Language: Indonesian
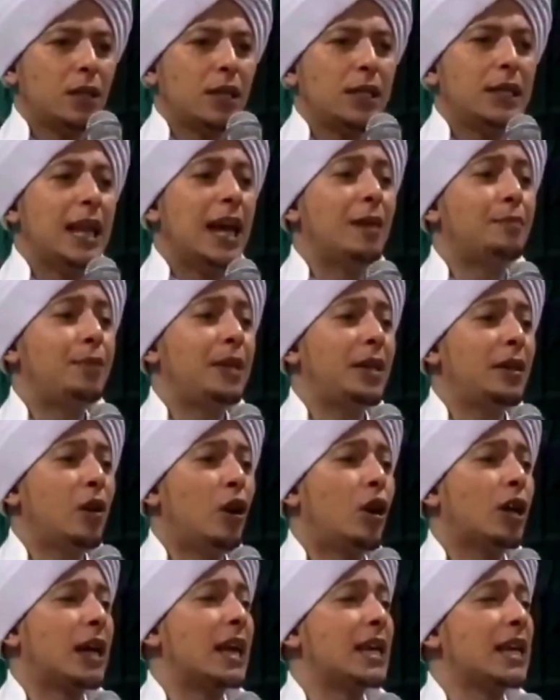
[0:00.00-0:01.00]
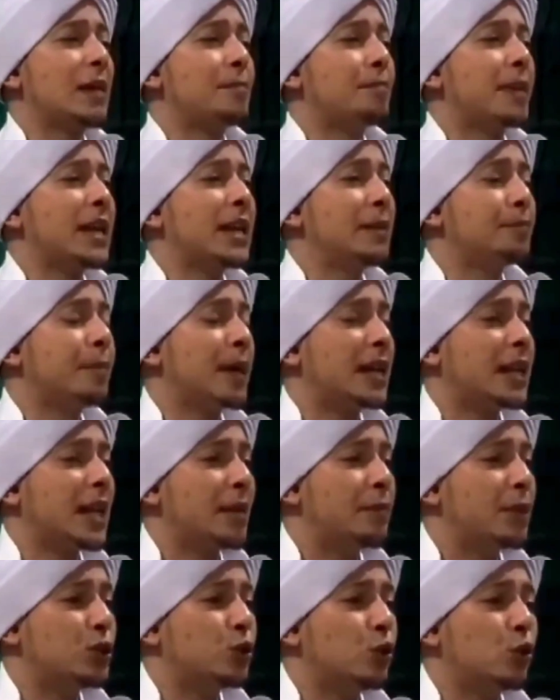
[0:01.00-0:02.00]
Nabi orang yang paling pandai
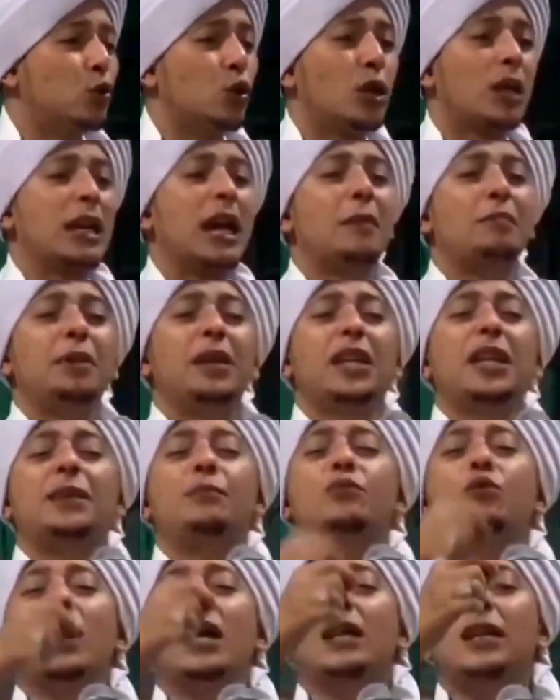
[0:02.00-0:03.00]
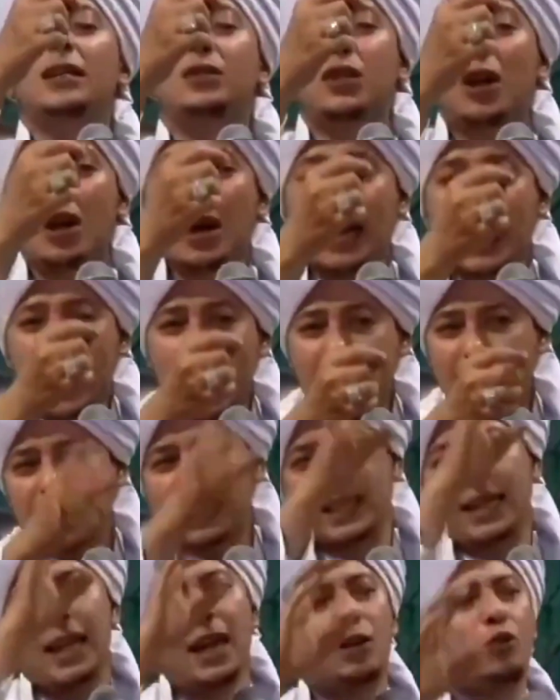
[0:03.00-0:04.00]
bersyukur Nabi ribuan rakaat
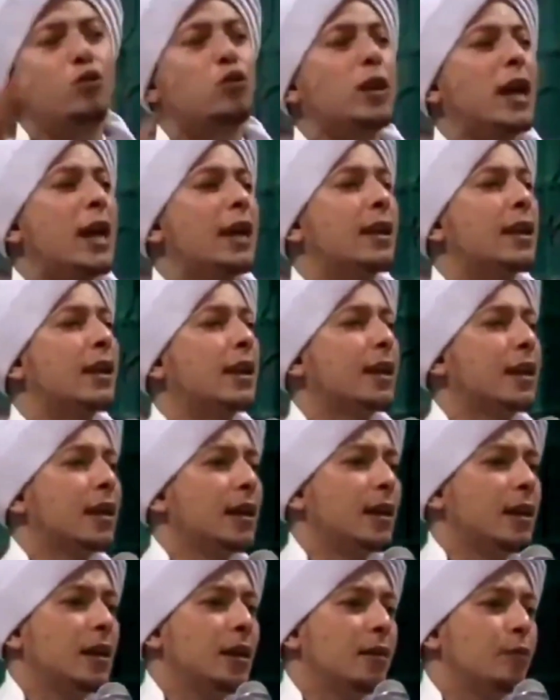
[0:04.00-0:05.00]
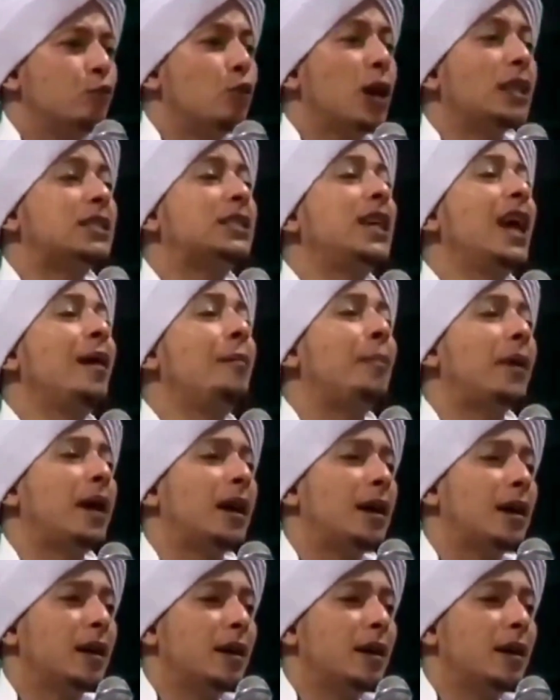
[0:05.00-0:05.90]
dilakukan buat siapa?